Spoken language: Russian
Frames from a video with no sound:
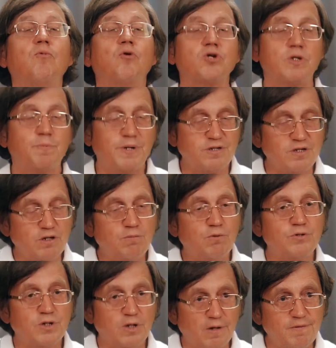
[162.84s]
Может прийти
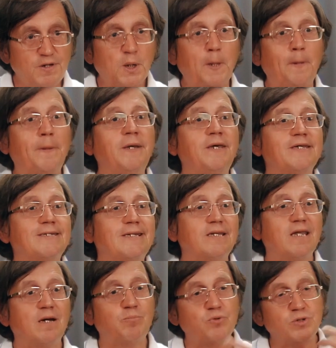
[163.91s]
любой человек, и если,
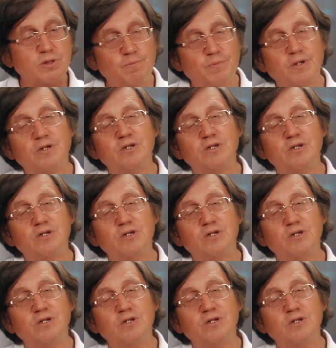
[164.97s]
допустим,